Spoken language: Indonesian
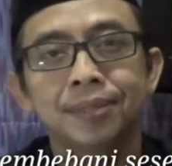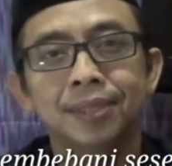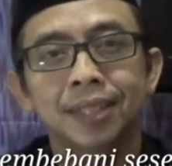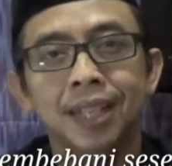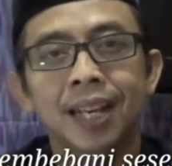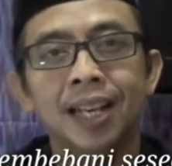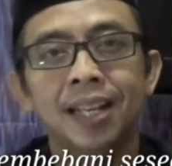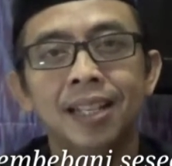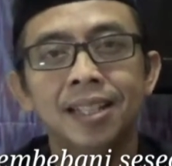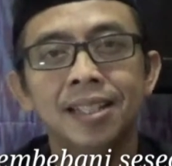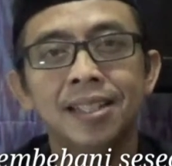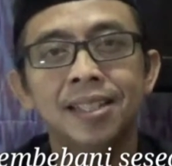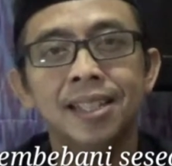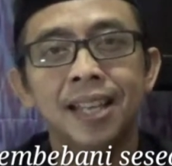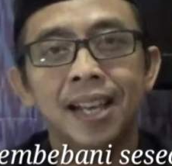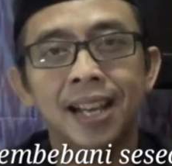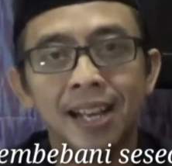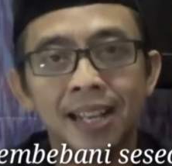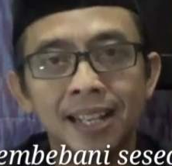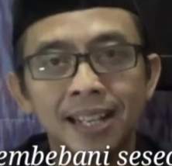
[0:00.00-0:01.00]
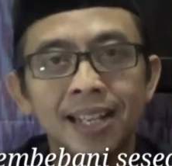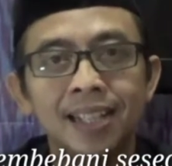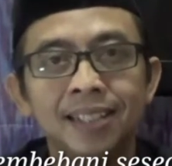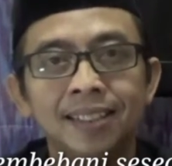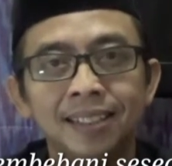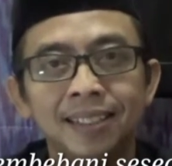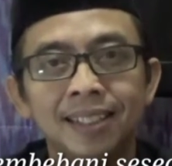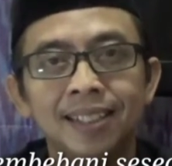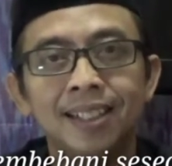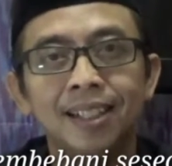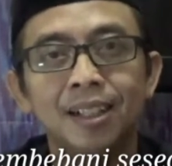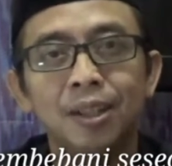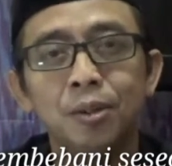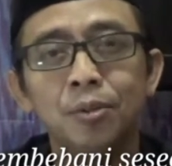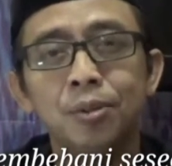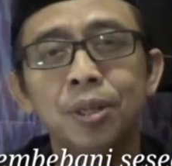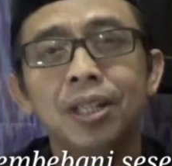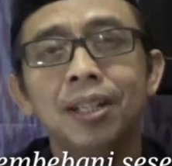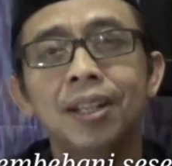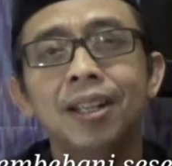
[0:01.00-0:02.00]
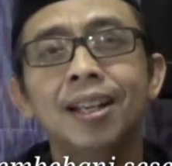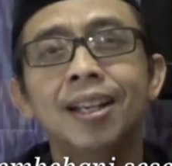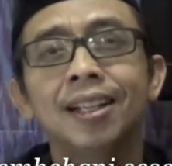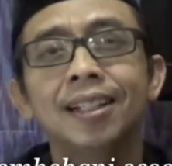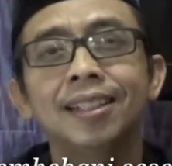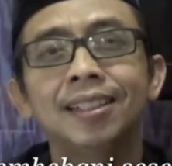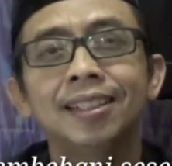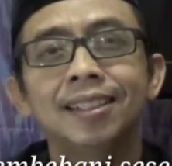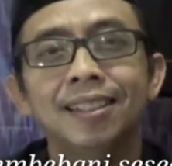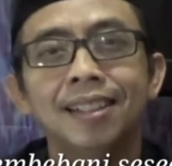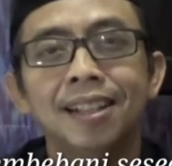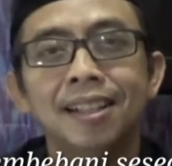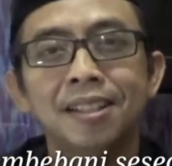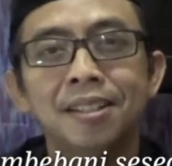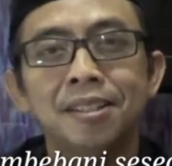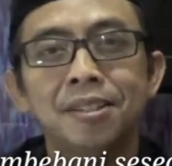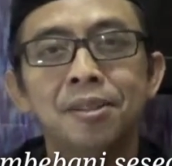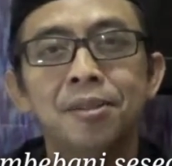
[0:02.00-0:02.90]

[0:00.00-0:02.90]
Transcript: kayaknya saya tidak kuat lagi dengan